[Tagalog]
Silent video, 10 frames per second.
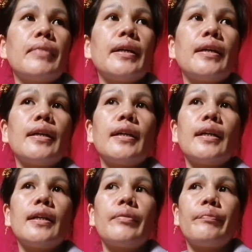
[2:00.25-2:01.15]

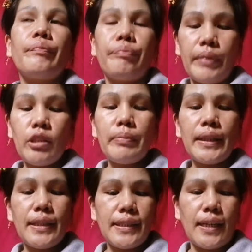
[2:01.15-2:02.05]
may, may
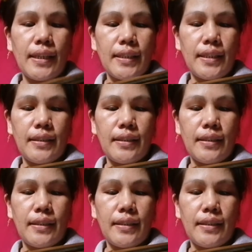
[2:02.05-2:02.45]
dumating sa